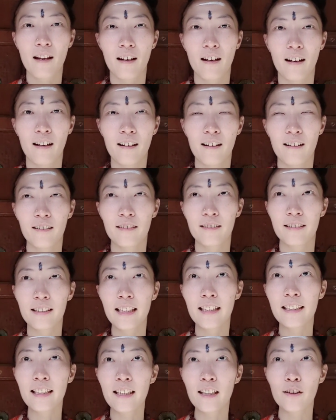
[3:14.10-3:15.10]
嗯，这
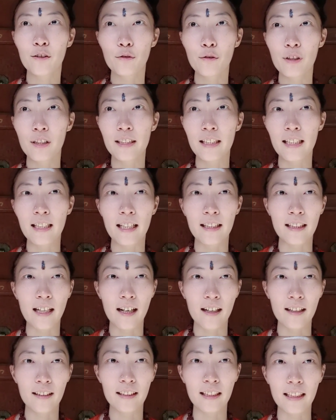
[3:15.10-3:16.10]
些呢都是现在
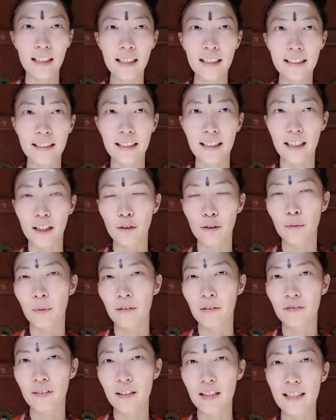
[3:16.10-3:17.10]
他可以立即给我
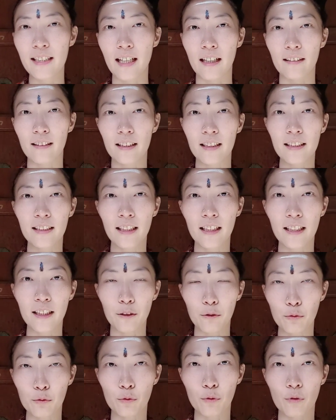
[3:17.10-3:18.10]
们分享的一些礼
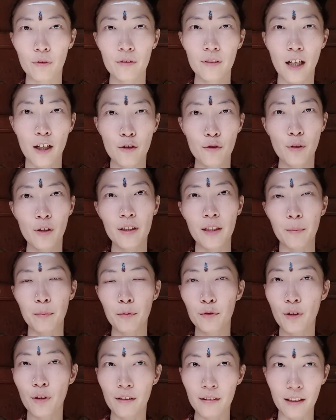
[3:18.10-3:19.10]
物，他说也不
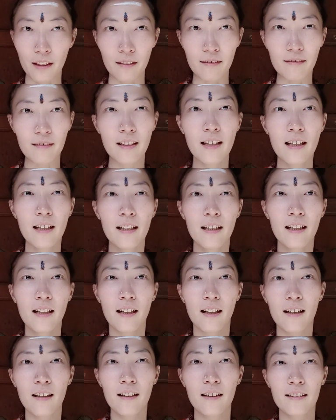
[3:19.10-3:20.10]
需要等，
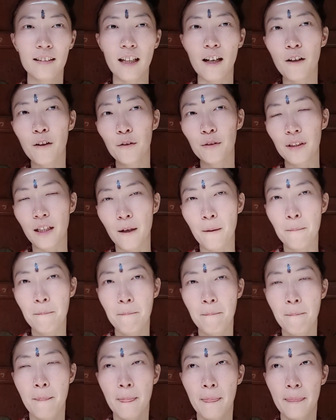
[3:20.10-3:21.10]
啊，然后呢，
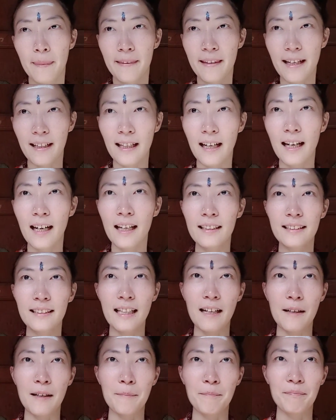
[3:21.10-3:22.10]
在开拉
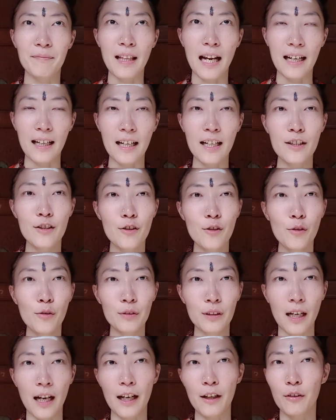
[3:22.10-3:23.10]
萨打开之后
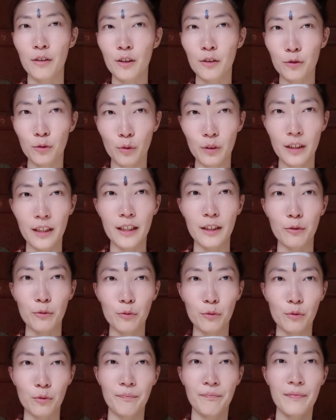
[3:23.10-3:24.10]
呢，还有更多的礼
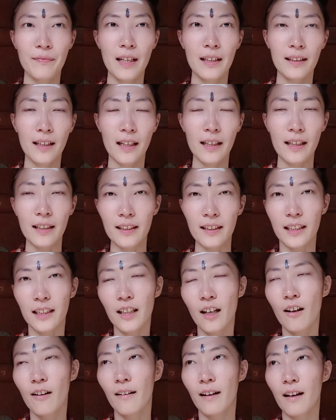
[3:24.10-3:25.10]
物。他也提
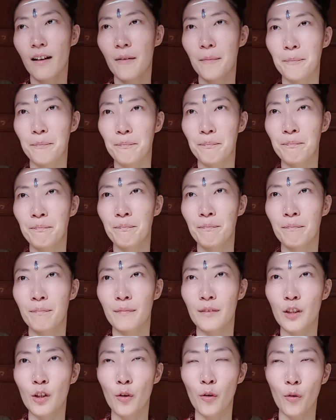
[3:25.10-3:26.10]
到了，嗯，
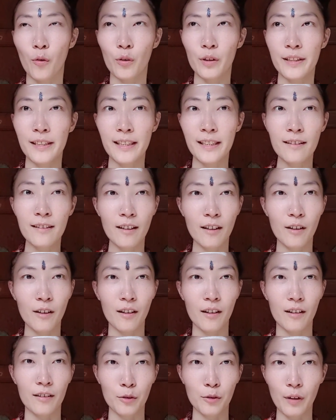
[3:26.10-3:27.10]
有新
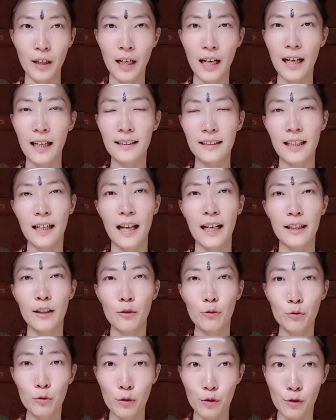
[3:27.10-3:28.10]
的从喀拉萨来的
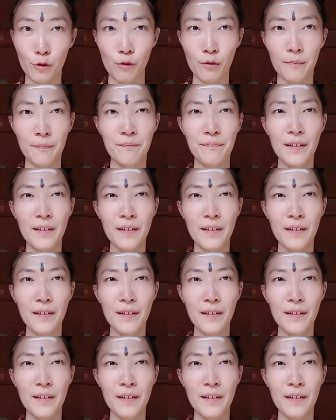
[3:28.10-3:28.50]
物种，